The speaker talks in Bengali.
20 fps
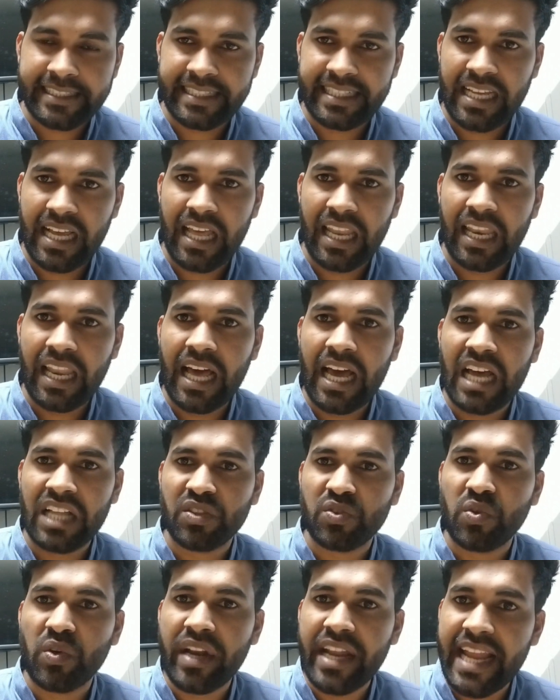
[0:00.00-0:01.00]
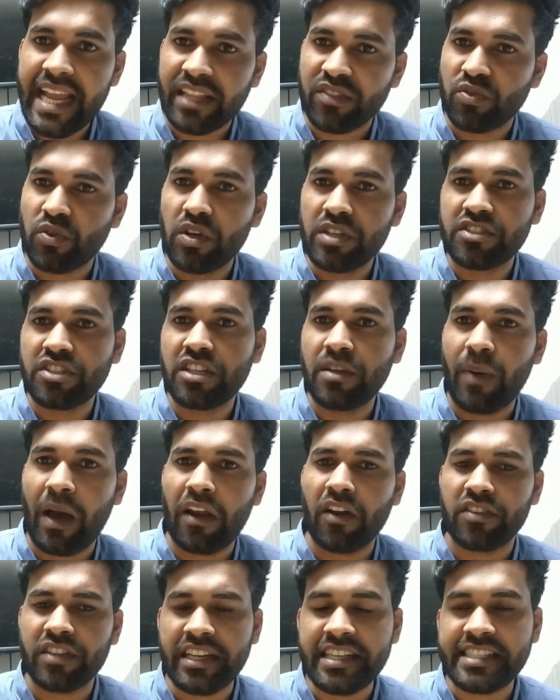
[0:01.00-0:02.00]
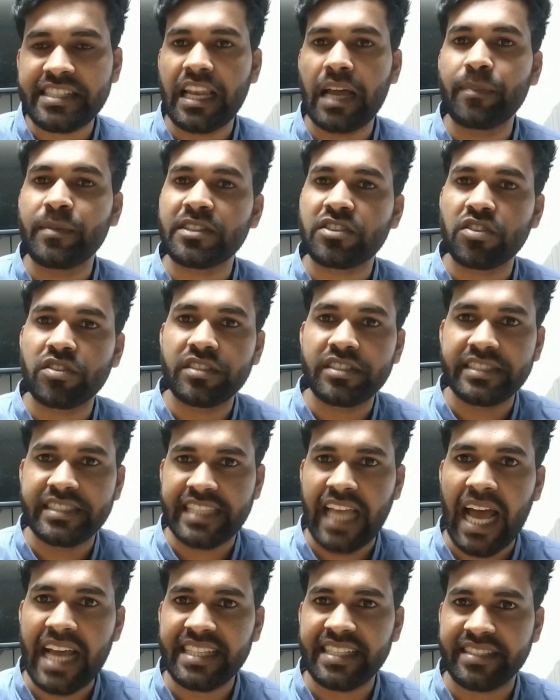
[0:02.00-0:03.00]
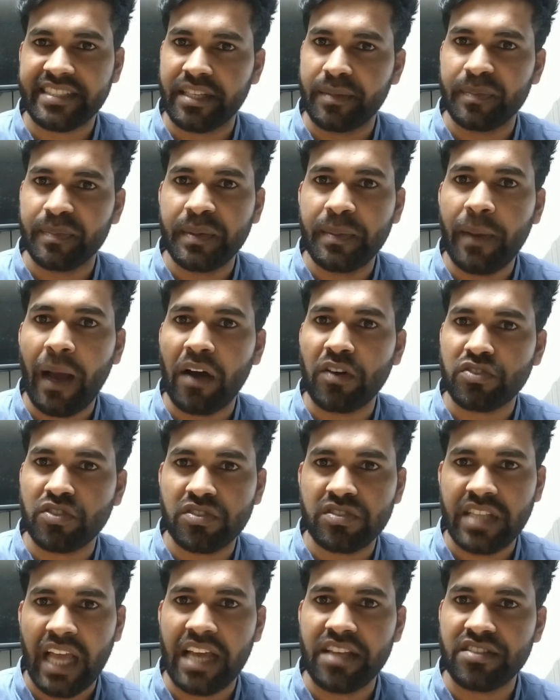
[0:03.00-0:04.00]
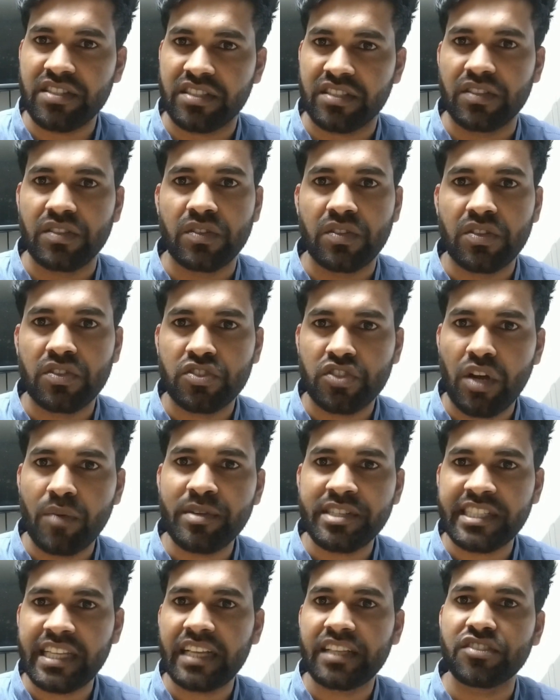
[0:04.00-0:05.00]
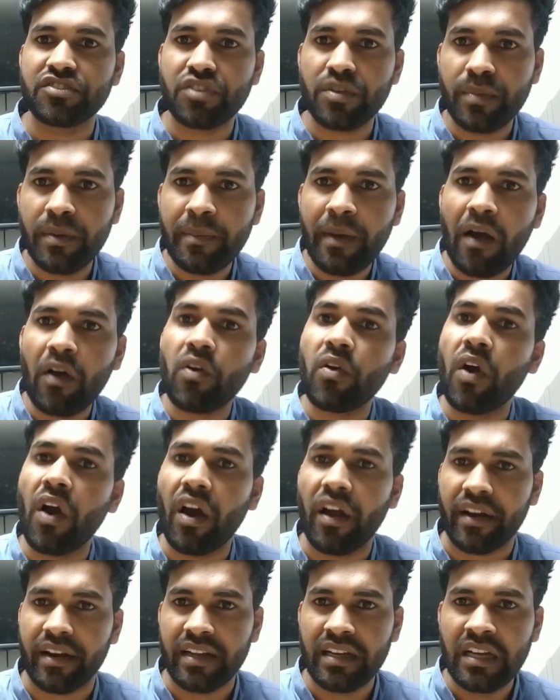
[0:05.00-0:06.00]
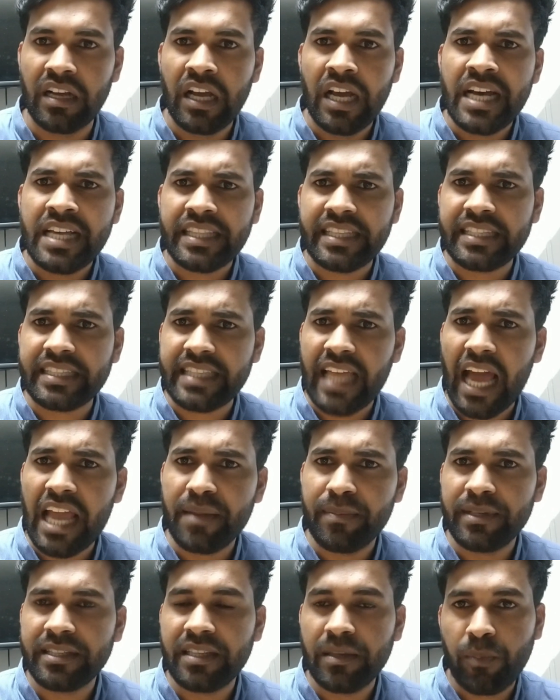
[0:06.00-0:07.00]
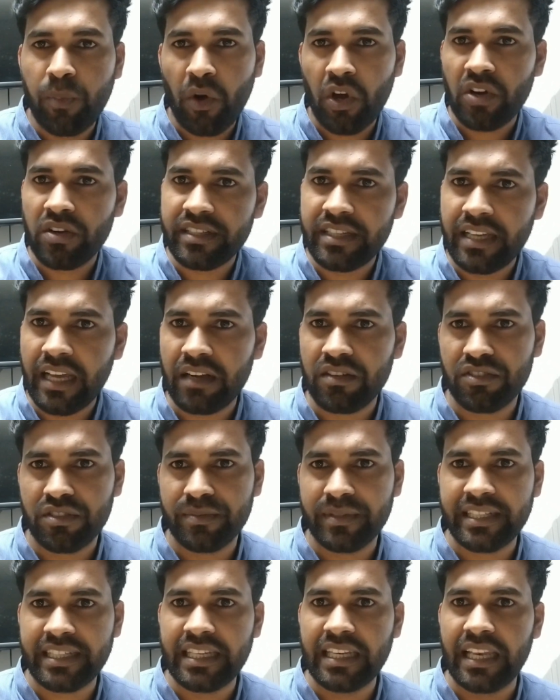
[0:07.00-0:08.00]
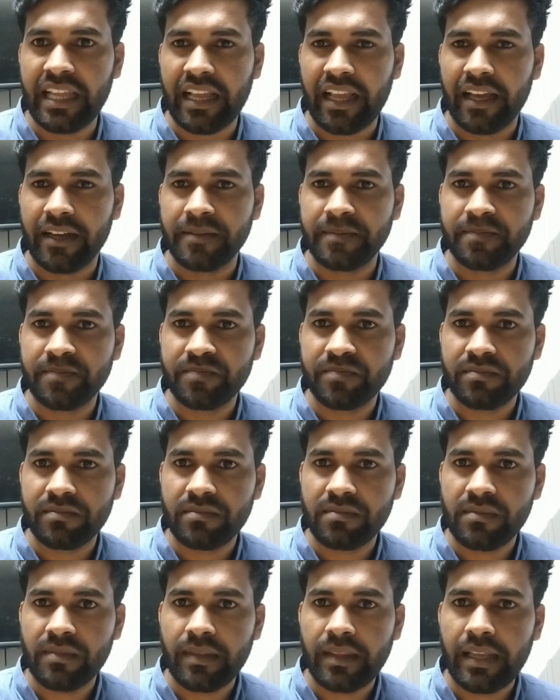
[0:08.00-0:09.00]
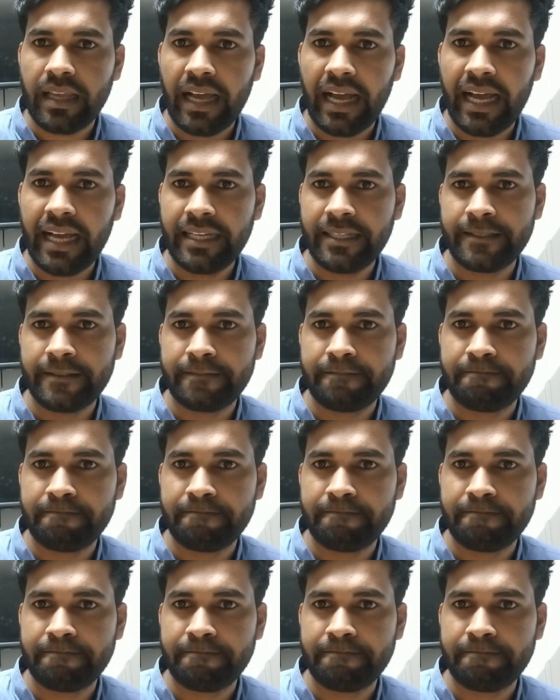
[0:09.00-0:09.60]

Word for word: শালা তোর এতই যদি ভালো তাই ইসলামে তো জায়জ আছে বিবাহ তো জায়জ আছে সমস্যা কি তুই বিবাহ কর তো তাই বিধি পরকিয়া করবি কি লিগে হ্যাঁ